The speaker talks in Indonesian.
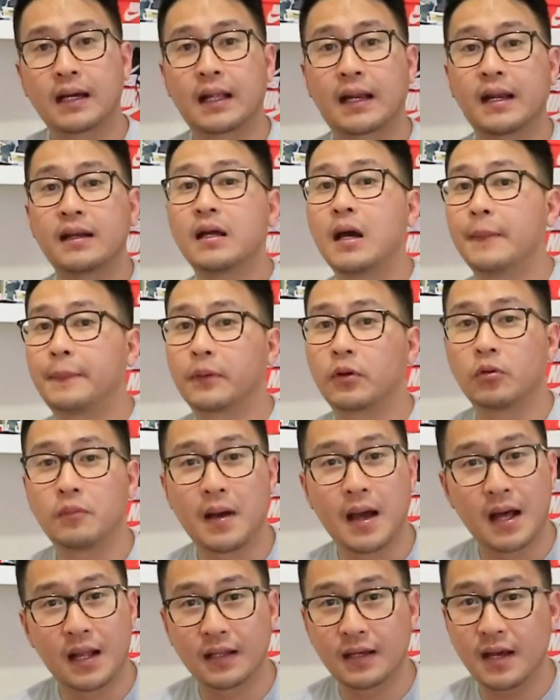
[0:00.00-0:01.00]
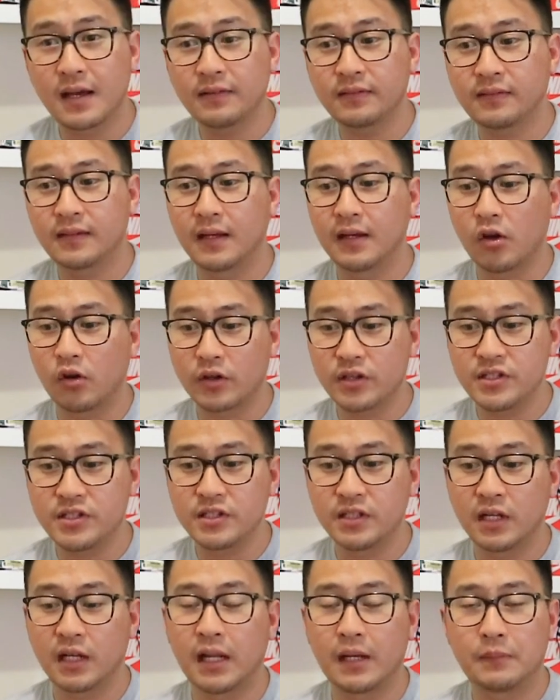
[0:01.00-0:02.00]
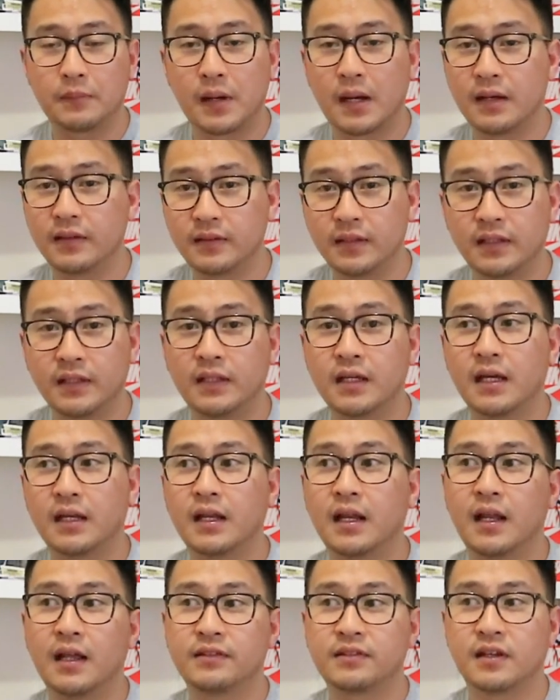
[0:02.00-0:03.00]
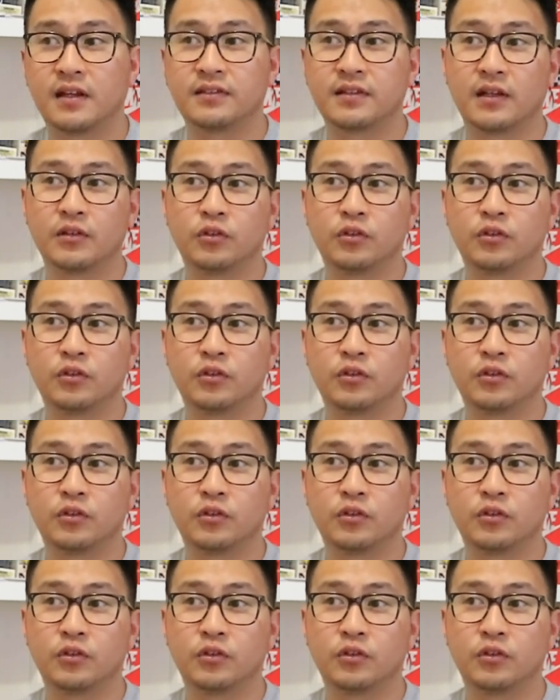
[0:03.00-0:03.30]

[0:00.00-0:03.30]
Keren nggak perlu mahal guys dan Original and branded ini adalah salah